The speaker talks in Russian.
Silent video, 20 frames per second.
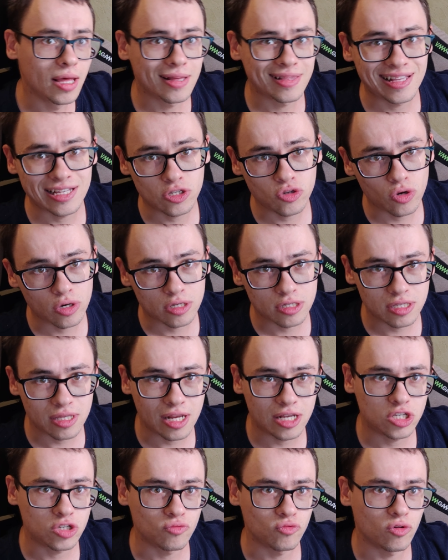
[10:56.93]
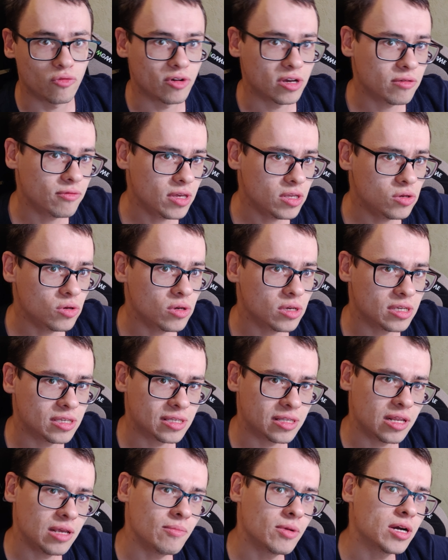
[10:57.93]
До скорых встреч в новых видео и
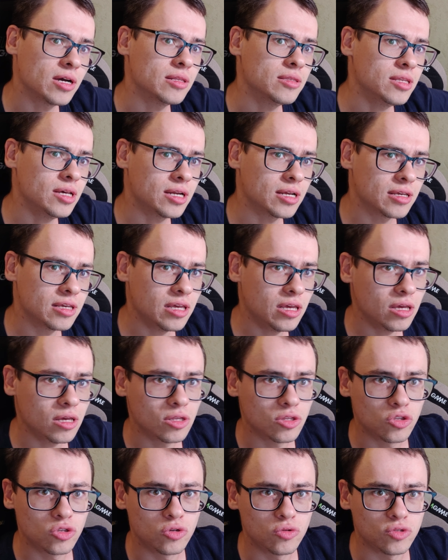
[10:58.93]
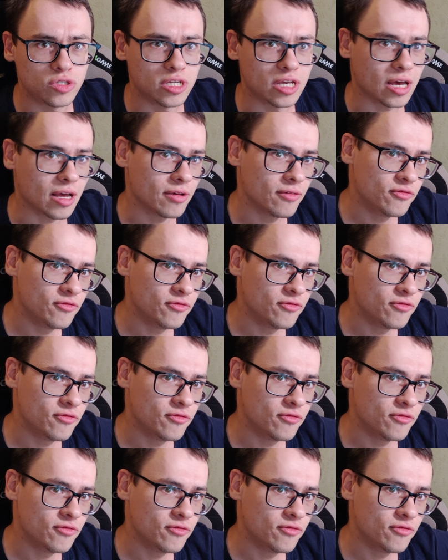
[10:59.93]
стримах, дорогие друзья.